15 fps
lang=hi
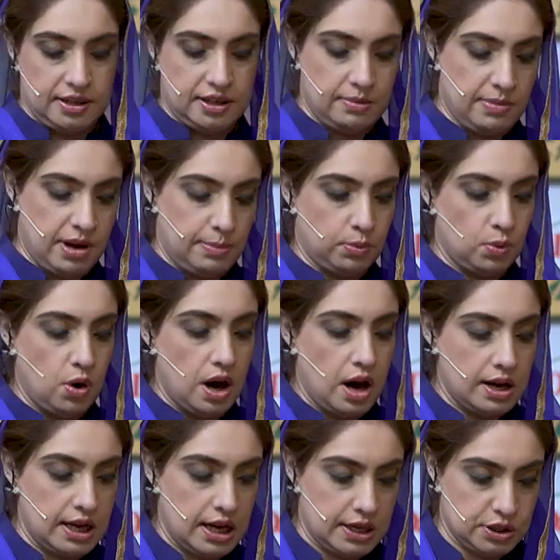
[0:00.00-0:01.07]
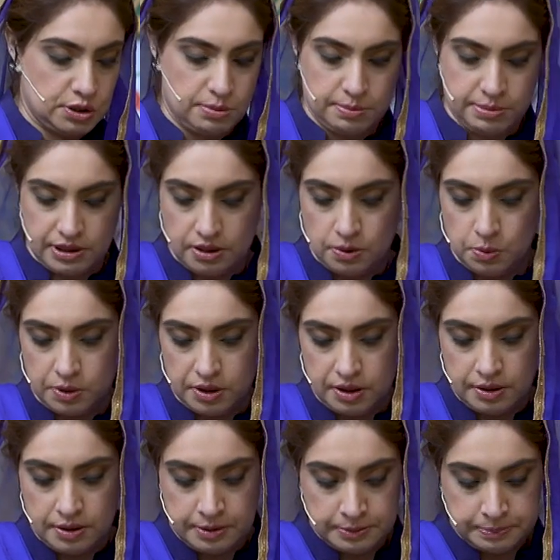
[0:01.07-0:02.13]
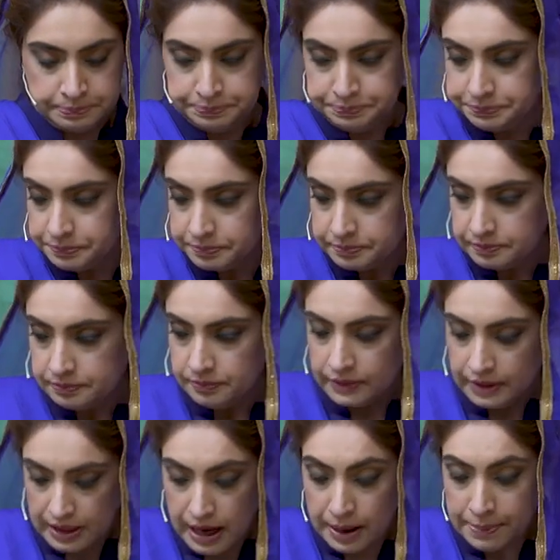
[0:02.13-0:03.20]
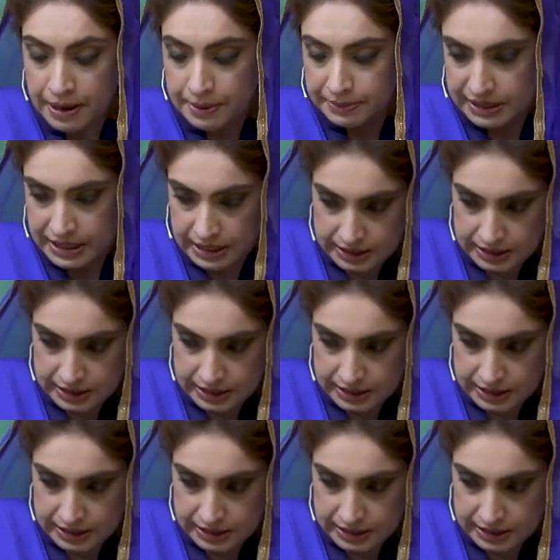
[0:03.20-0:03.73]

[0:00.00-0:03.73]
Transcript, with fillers: ये मैं आपको लास्ट में बताऊँगी अब हम क्या